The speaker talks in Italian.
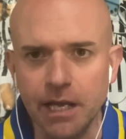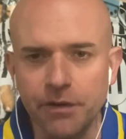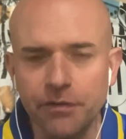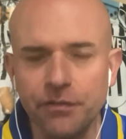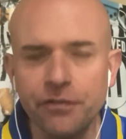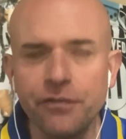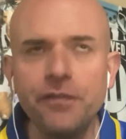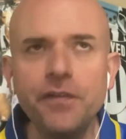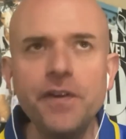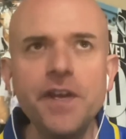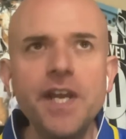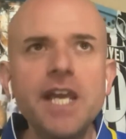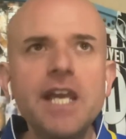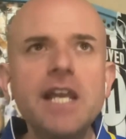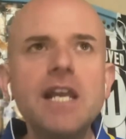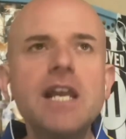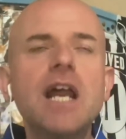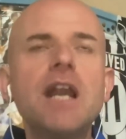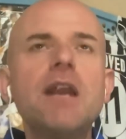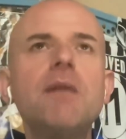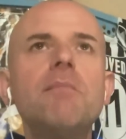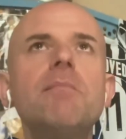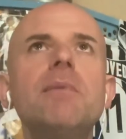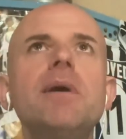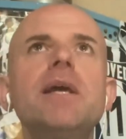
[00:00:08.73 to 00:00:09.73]

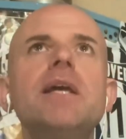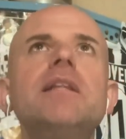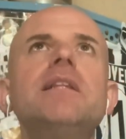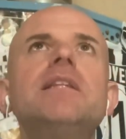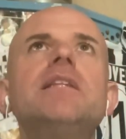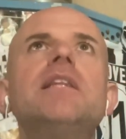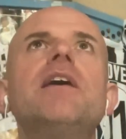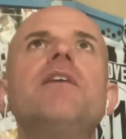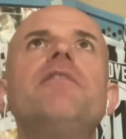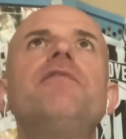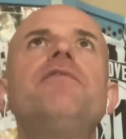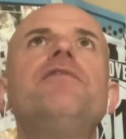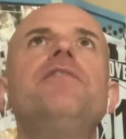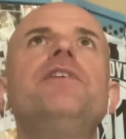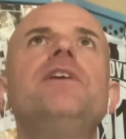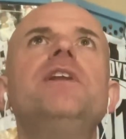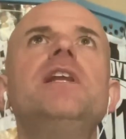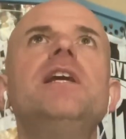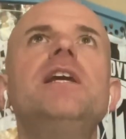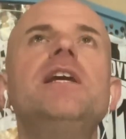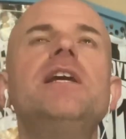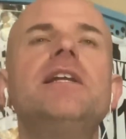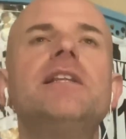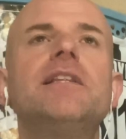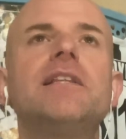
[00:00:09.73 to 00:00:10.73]
finalmente è
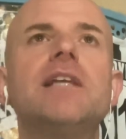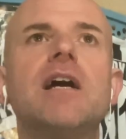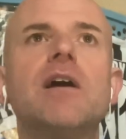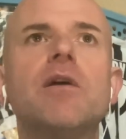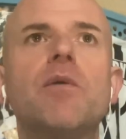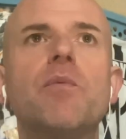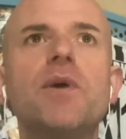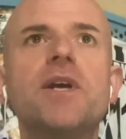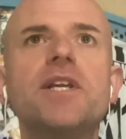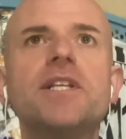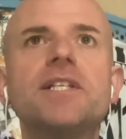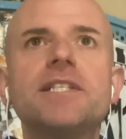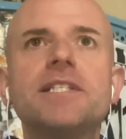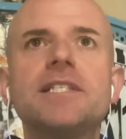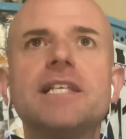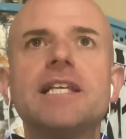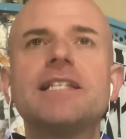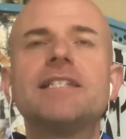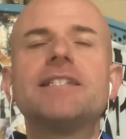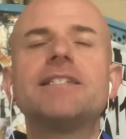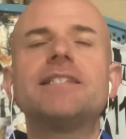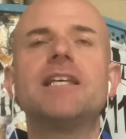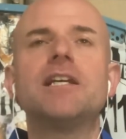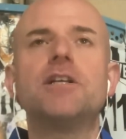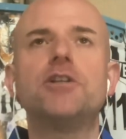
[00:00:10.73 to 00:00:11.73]
finita questa
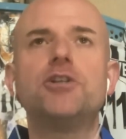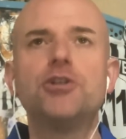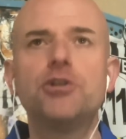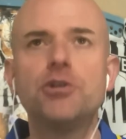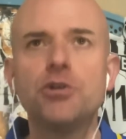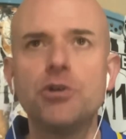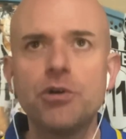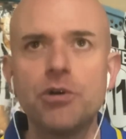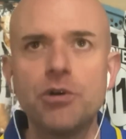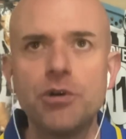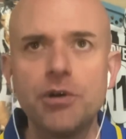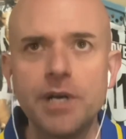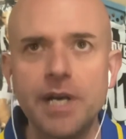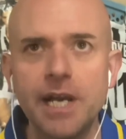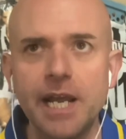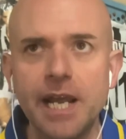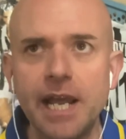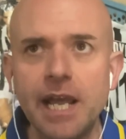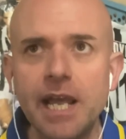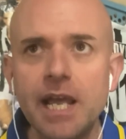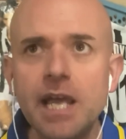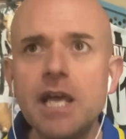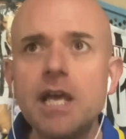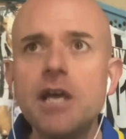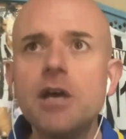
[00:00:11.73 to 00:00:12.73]
stagione,